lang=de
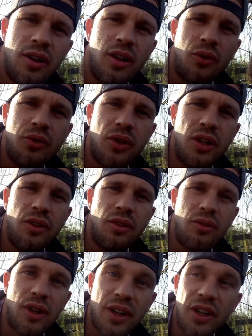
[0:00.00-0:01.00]
ja. auf
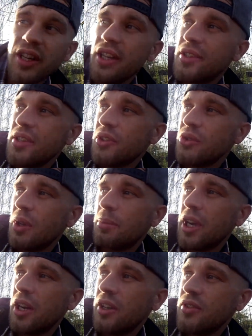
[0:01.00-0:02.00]
jeden. Fall. Weiter geht's. Also ihr
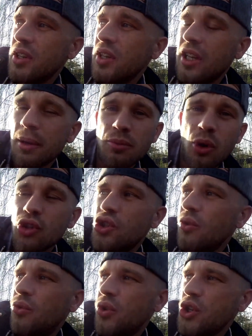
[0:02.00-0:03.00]
habt gerade gesehen, ich habe noch einen
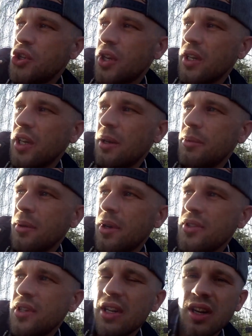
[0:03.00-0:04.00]
schönen Fisch dran gehabt, aber
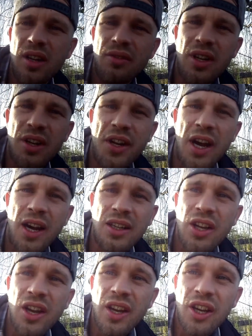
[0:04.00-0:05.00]
er hat sich leider wieder enthakt.